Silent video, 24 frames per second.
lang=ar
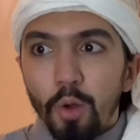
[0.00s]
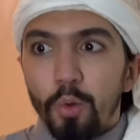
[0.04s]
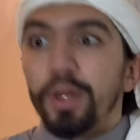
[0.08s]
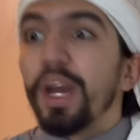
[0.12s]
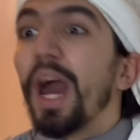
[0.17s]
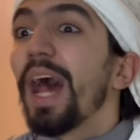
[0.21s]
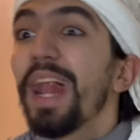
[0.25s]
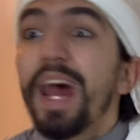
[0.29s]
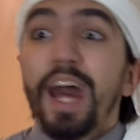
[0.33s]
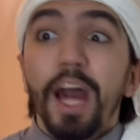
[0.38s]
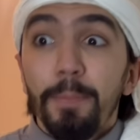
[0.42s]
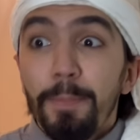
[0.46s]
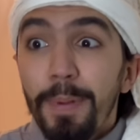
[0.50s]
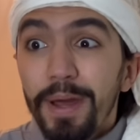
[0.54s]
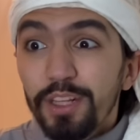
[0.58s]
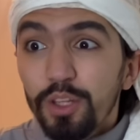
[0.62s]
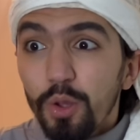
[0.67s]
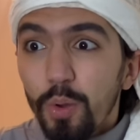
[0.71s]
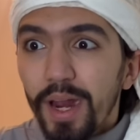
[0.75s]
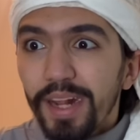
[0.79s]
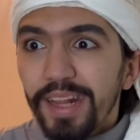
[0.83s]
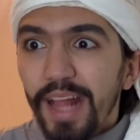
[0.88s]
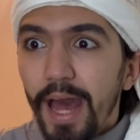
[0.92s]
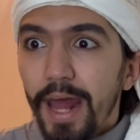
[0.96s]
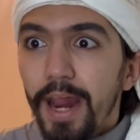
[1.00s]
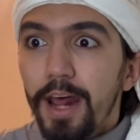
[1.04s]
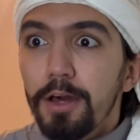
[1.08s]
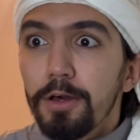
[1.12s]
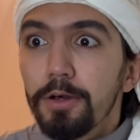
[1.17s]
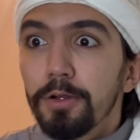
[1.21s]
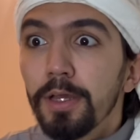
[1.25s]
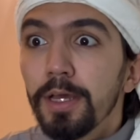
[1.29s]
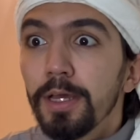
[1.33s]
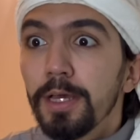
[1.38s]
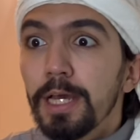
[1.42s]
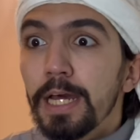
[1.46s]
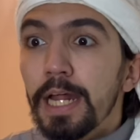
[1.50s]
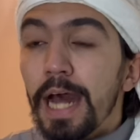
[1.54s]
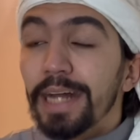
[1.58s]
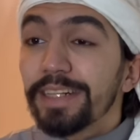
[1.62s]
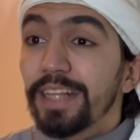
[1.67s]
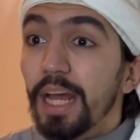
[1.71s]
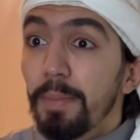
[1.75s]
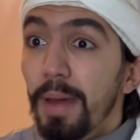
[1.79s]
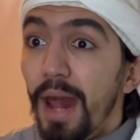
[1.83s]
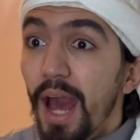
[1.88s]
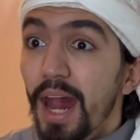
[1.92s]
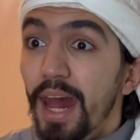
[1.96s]
لك هلا خبيته ورا ظهرك
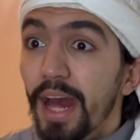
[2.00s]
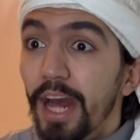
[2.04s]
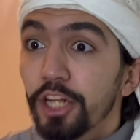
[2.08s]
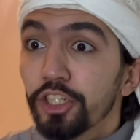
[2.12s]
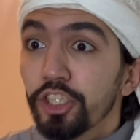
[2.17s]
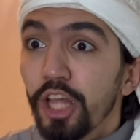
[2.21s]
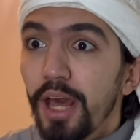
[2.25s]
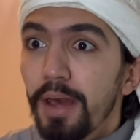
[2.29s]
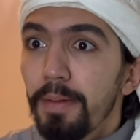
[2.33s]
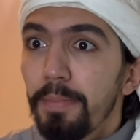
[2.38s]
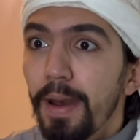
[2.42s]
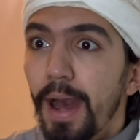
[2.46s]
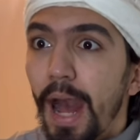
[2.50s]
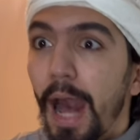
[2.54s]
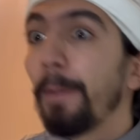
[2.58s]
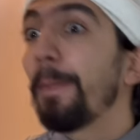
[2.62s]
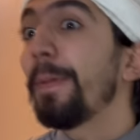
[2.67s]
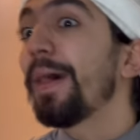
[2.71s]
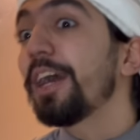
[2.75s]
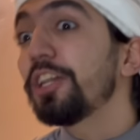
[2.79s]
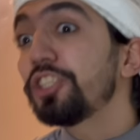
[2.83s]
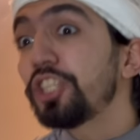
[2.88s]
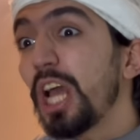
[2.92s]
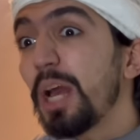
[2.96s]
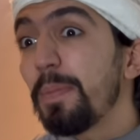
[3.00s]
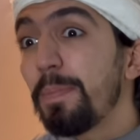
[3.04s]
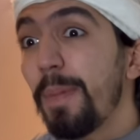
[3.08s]
هتعمل حالك اجداد او انا جايب